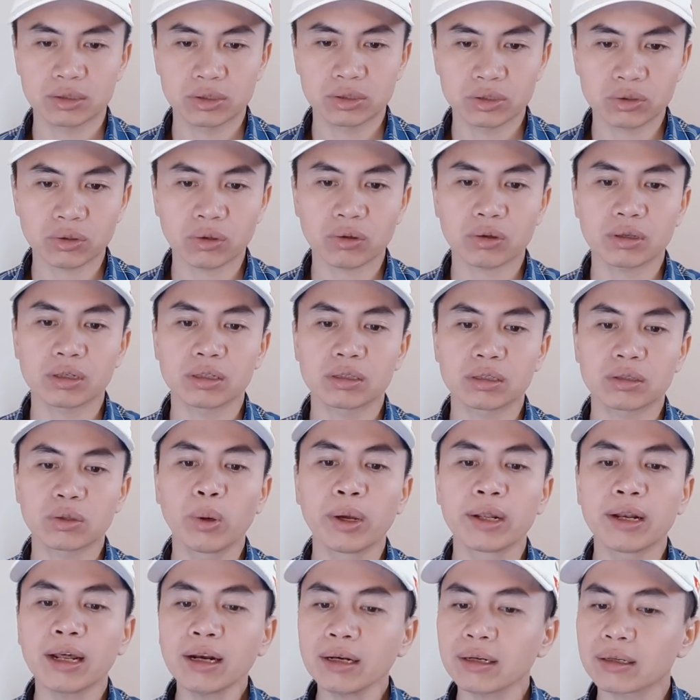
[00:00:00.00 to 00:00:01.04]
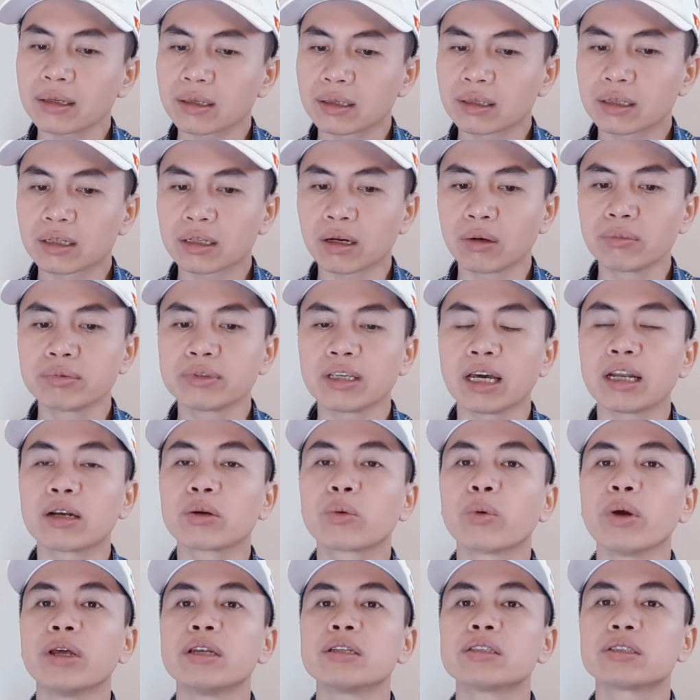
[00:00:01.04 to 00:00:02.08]
cho thuê đất công nhận
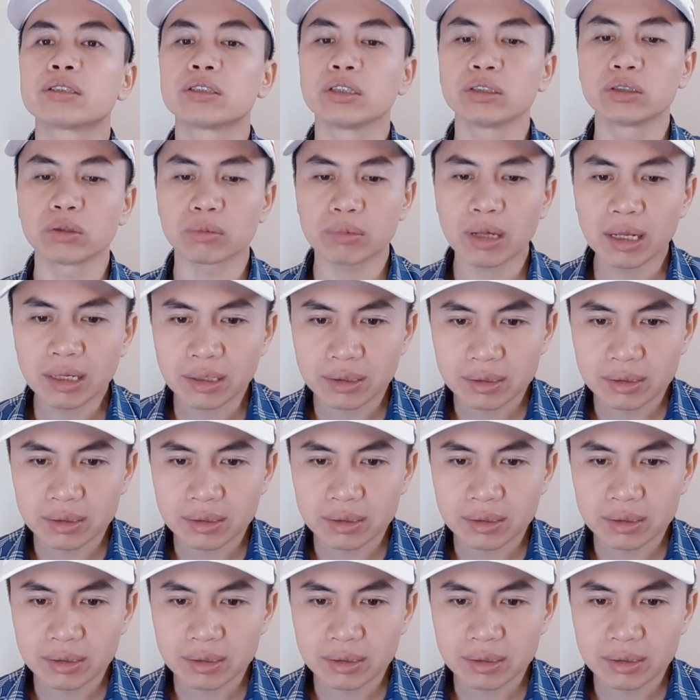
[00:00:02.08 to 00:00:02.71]
quyền sử dụng đất